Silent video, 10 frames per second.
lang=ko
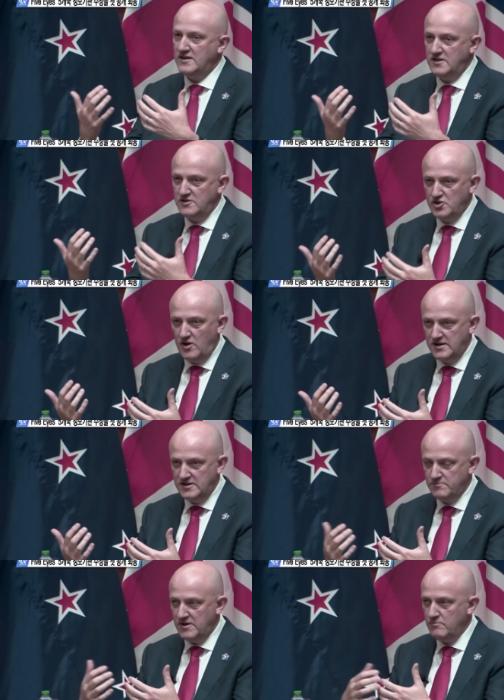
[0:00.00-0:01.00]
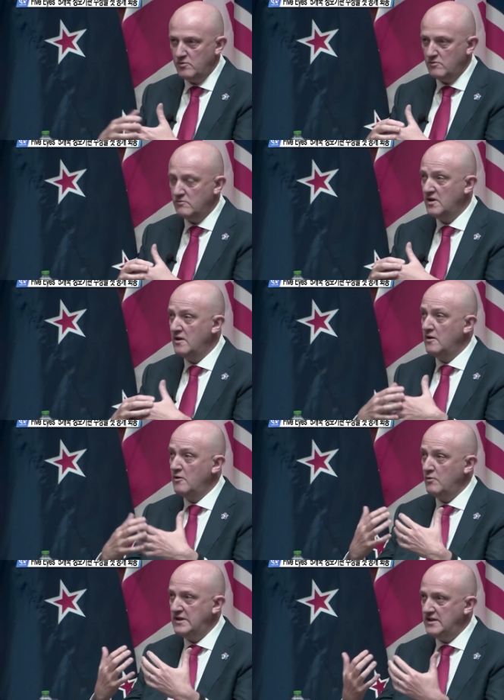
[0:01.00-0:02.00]
합친 것보다 더 큰
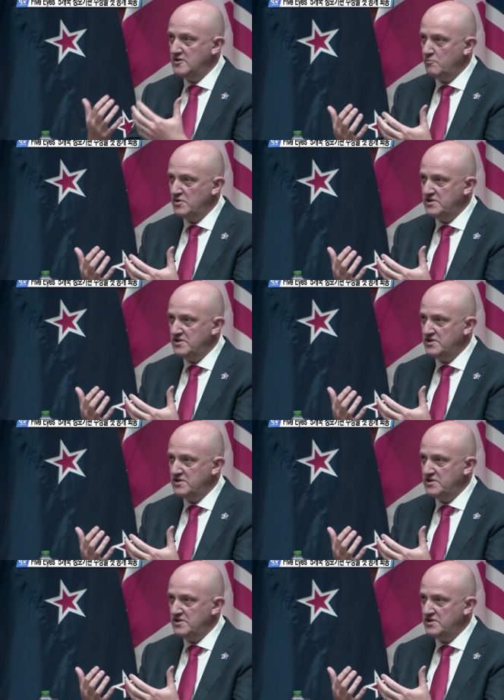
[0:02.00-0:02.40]
해킹 프로그램을